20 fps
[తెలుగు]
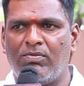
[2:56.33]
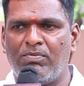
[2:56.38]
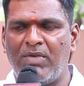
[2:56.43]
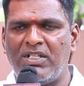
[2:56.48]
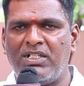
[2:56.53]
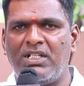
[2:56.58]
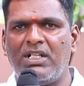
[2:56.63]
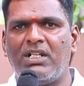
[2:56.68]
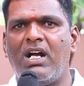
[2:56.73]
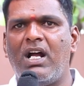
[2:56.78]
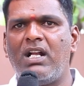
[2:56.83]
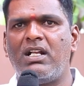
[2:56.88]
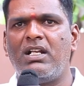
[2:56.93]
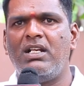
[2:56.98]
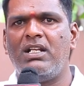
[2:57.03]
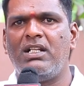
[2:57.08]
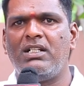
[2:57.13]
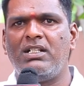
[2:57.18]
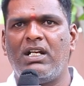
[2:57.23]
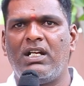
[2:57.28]
మంచి
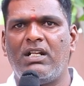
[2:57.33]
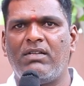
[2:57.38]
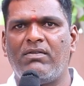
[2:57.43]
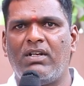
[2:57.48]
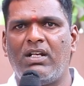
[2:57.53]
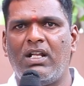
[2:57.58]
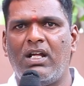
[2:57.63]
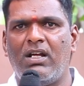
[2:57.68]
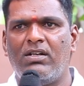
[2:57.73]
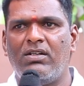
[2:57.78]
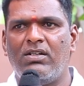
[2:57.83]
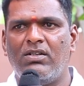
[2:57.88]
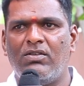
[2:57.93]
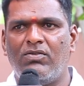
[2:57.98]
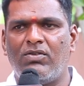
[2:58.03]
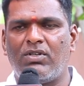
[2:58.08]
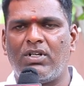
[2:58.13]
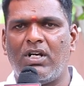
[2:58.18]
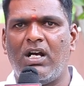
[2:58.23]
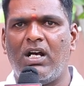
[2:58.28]
గార్డెనింగ్ చేయడం వల్ల
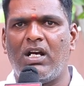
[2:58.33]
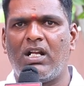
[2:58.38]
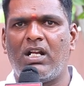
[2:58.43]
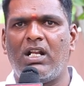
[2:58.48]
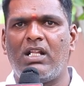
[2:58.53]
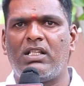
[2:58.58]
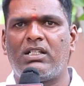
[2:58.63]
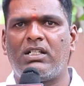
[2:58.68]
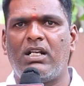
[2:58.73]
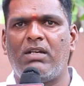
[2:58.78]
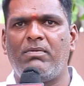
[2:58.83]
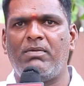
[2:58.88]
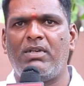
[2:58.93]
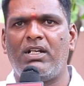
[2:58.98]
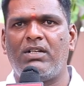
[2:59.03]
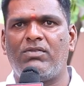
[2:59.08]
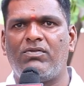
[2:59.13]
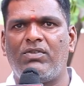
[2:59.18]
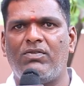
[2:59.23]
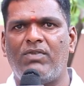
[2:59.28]
ఒక
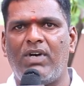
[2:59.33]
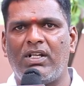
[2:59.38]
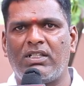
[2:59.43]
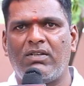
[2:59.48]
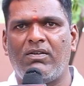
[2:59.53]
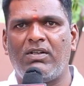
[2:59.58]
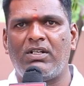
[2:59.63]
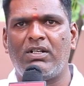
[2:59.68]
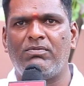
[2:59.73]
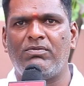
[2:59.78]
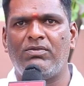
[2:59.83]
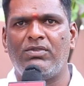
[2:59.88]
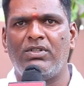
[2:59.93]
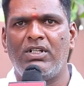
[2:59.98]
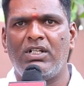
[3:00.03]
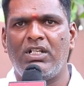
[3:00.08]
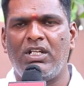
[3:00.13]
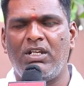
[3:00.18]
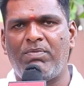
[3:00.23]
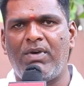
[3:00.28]
ఆహ్లాదకరమైనటువంటి వాతావరణం
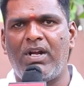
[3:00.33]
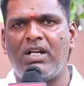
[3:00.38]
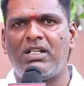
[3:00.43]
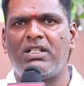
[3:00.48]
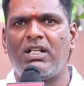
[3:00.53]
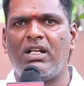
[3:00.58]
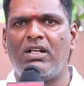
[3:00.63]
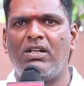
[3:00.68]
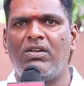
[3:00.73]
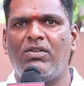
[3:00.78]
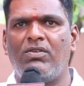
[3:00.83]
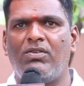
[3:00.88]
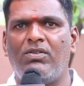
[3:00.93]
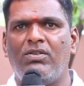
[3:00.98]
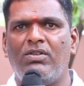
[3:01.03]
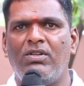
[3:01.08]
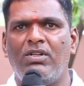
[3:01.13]
ఈ పాఠశాలలో